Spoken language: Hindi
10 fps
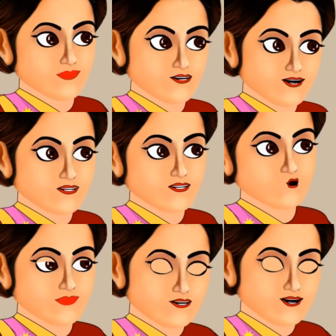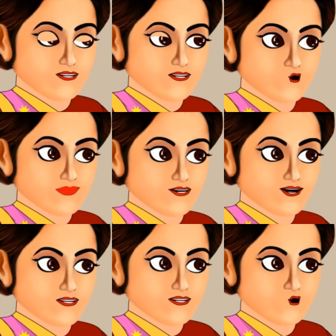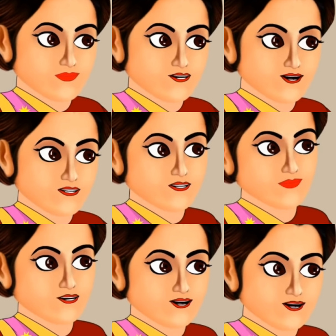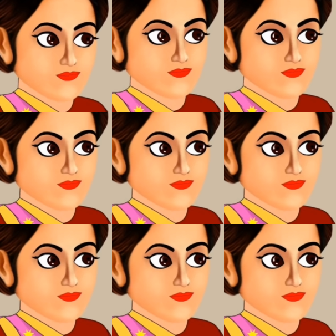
तुम्हारे लाड़ प्यार ने नीतू को बहुत बिगाड़ दिया है